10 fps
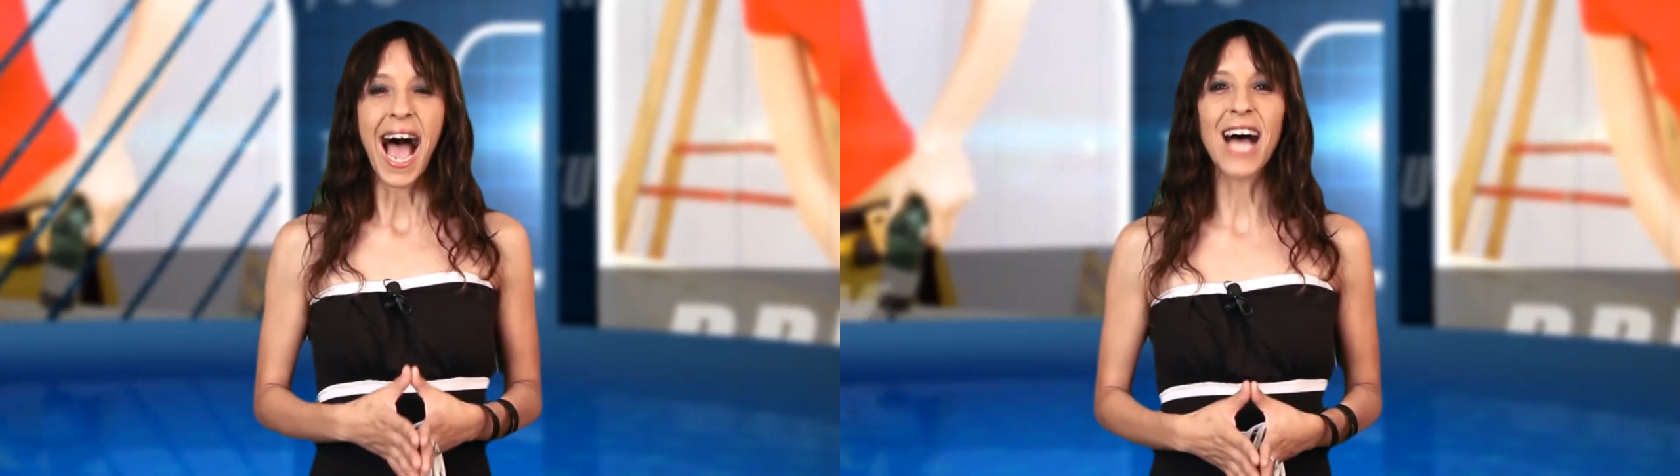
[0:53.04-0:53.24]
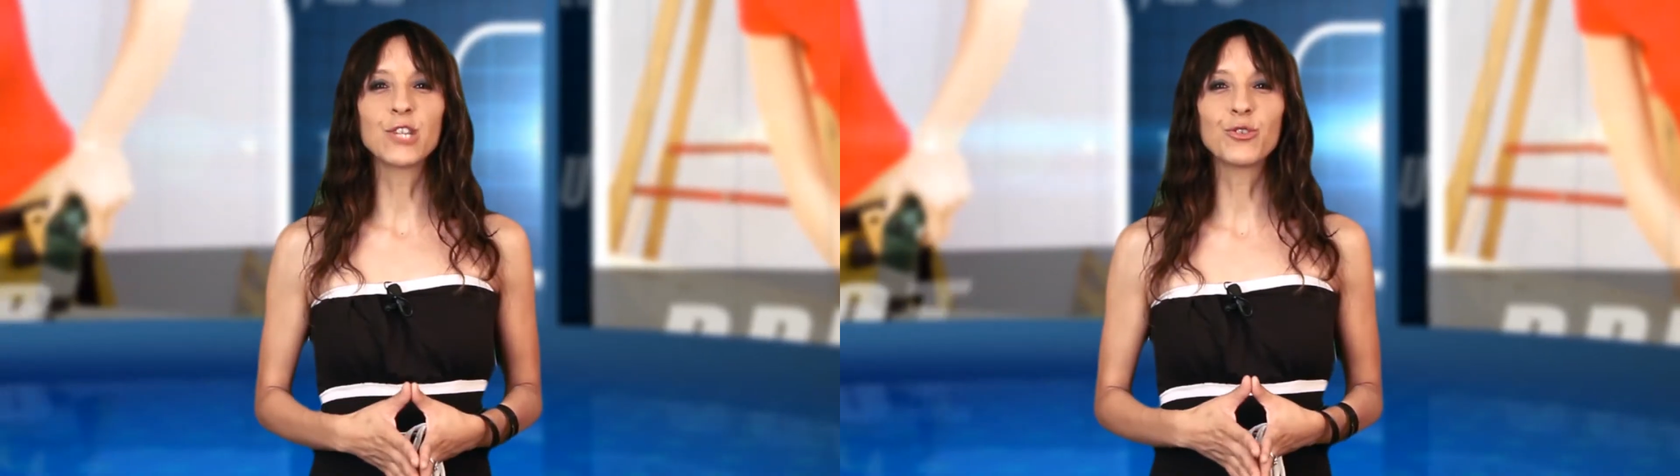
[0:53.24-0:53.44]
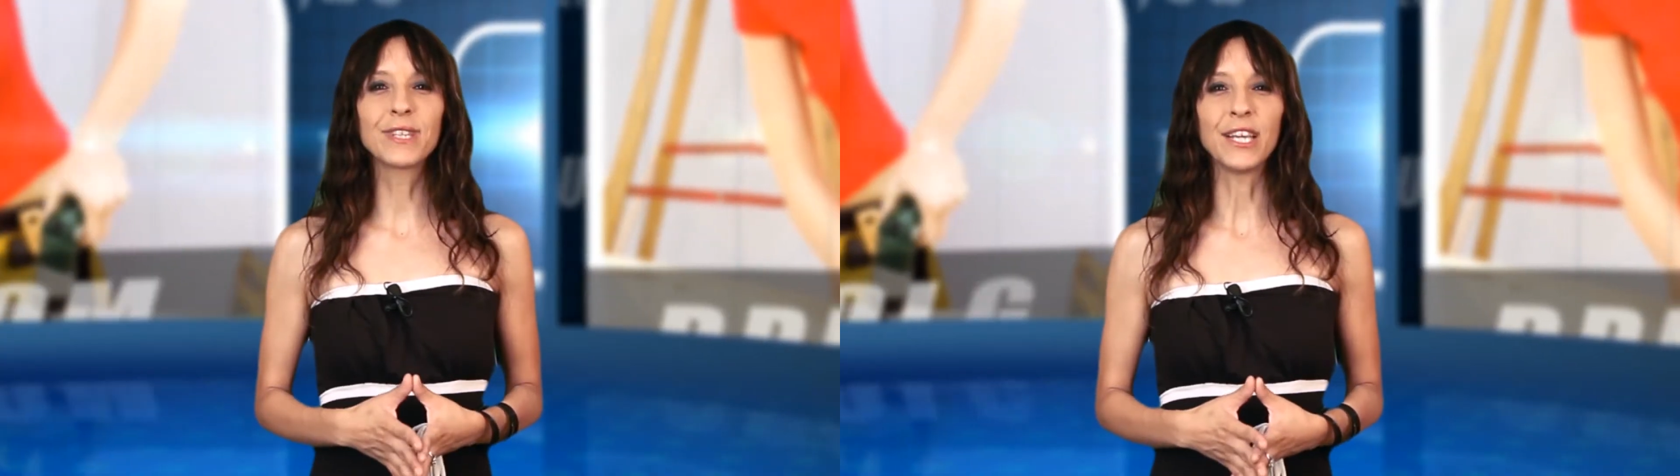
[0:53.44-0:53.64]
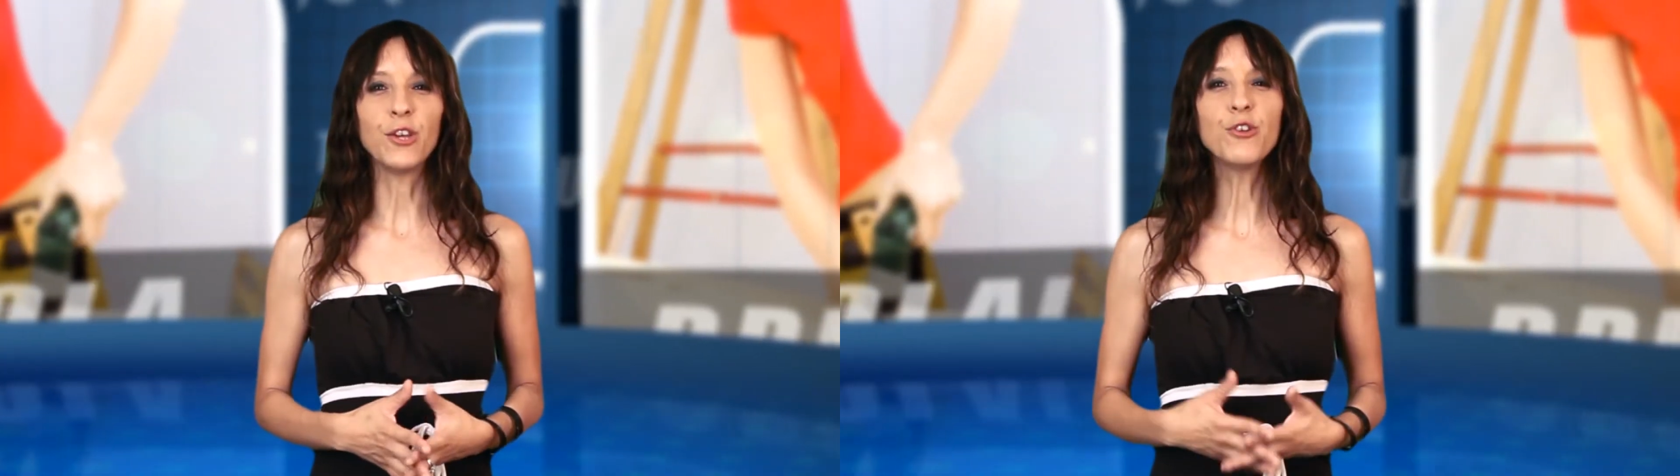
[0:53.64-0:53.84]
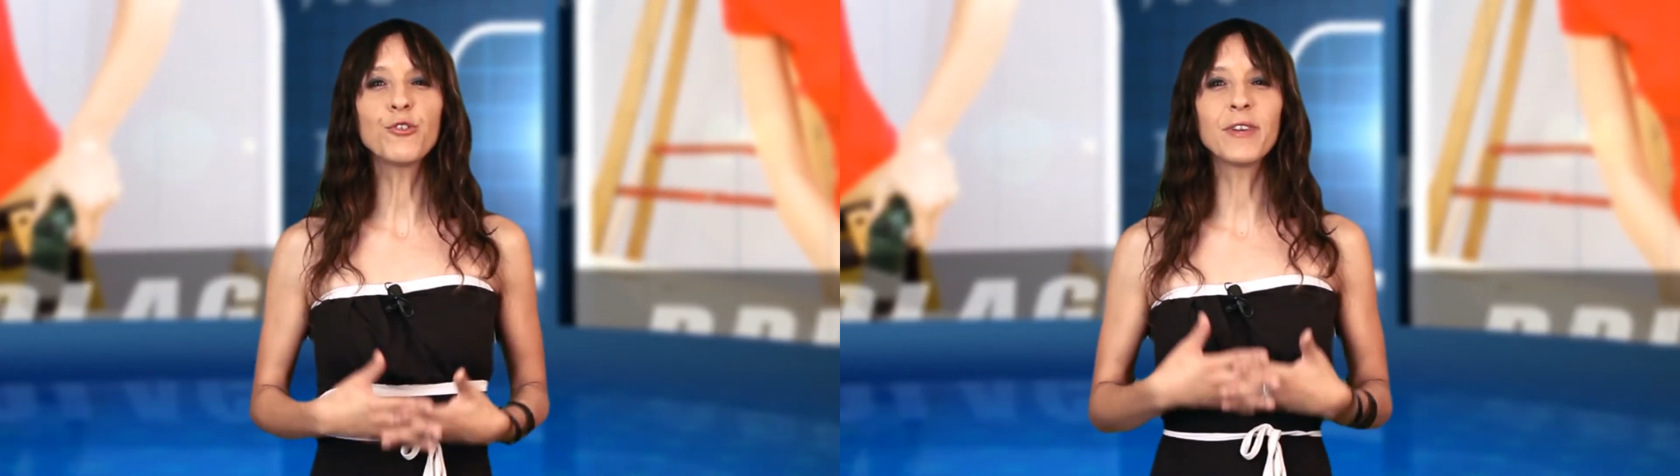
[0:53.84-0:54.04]
Ajoutez
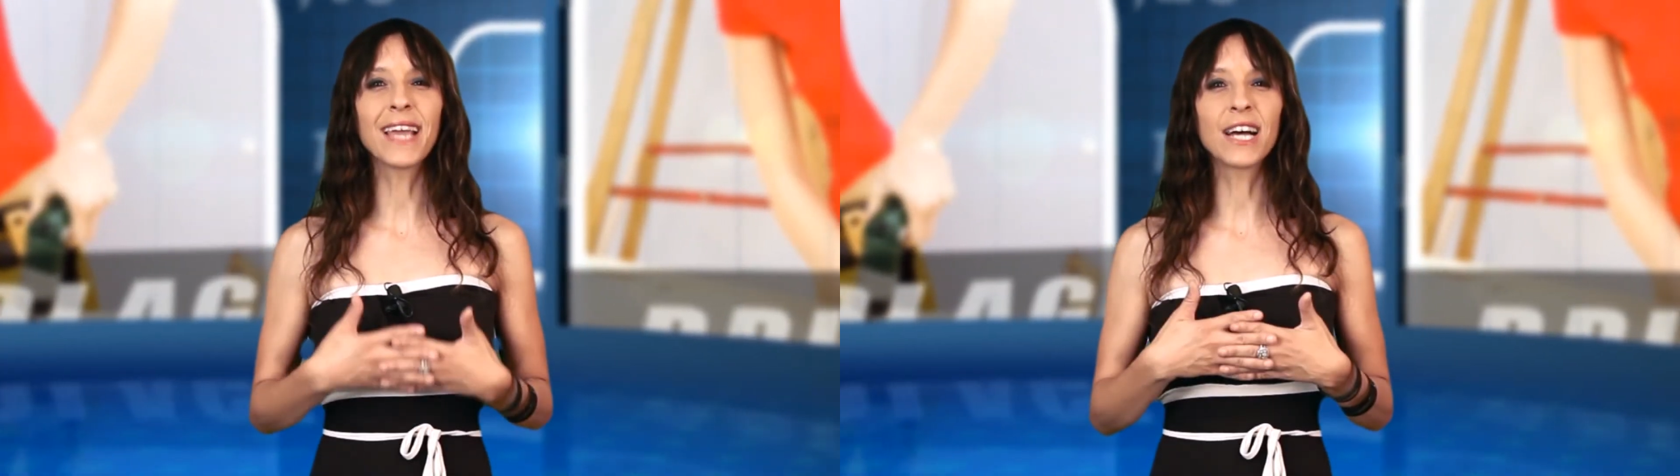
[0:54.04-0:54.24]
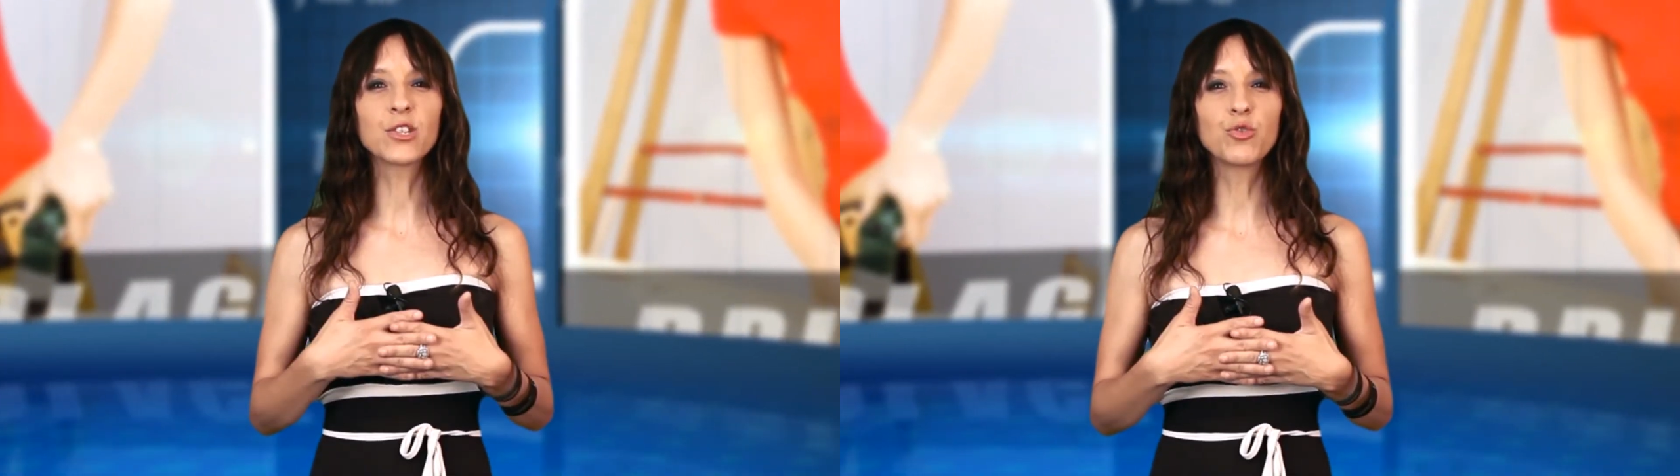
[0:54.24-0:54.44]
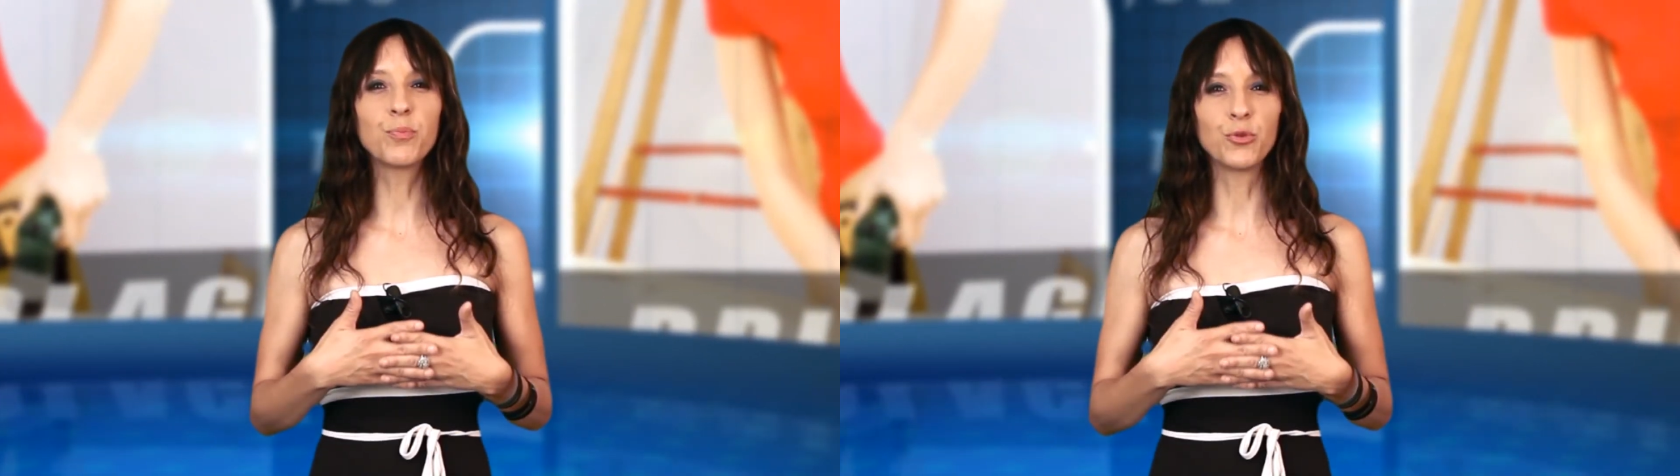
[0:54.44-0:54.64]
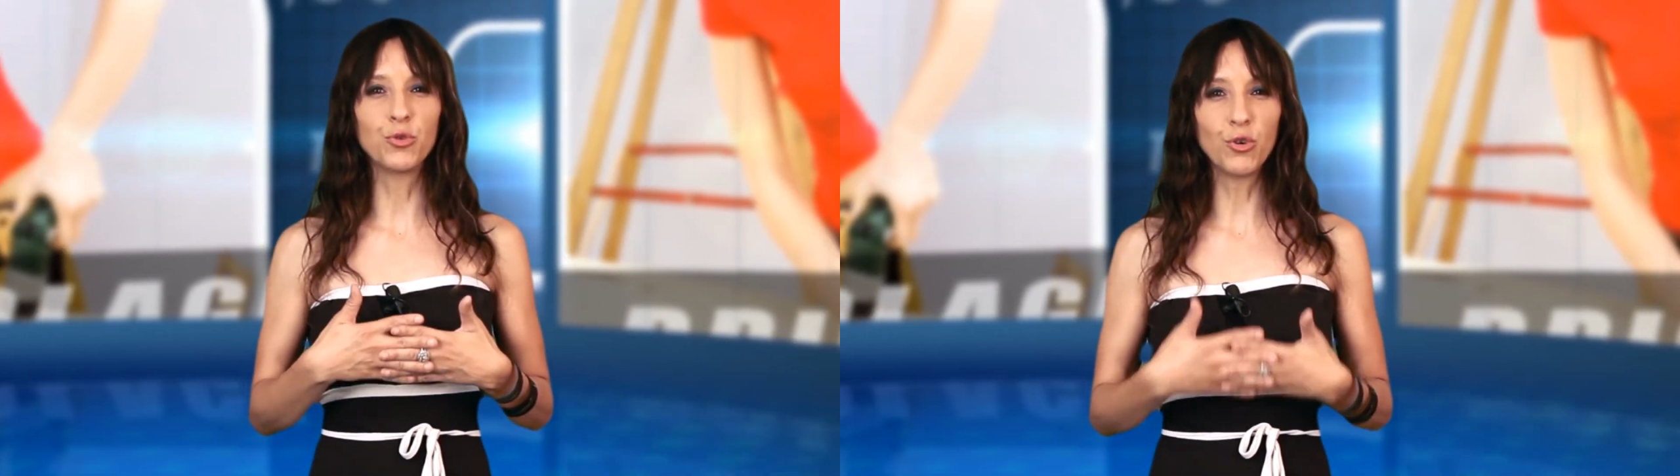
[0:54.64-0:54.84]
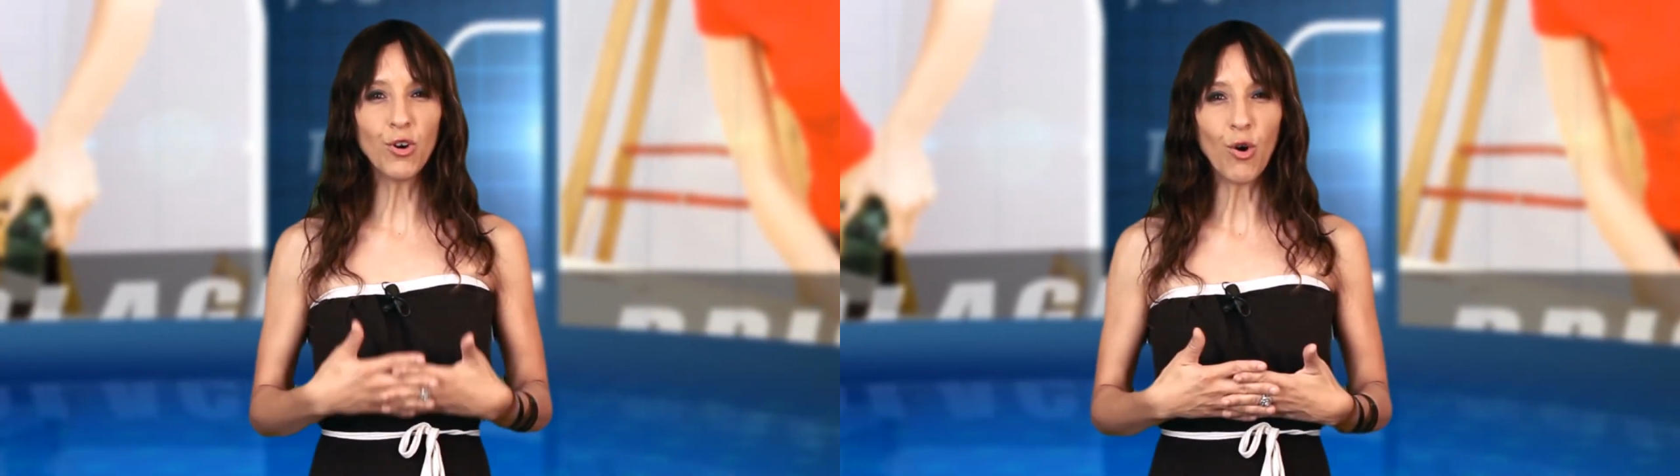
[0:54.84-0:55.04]
une cuillère à soupe
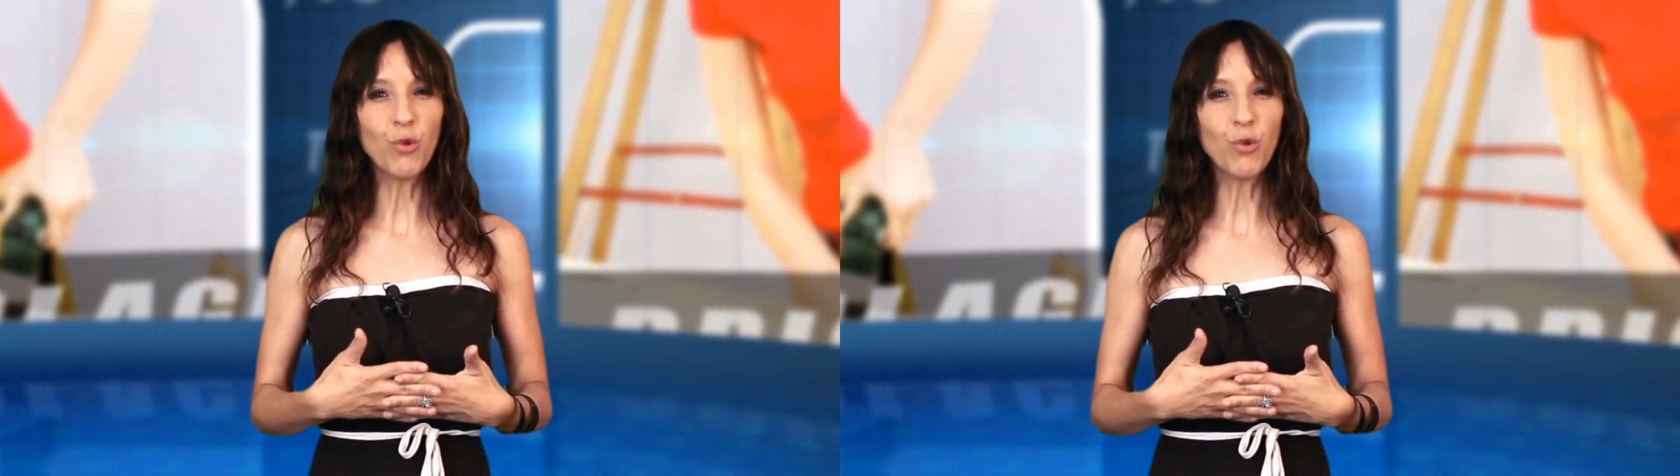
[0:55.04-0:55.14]
d'eau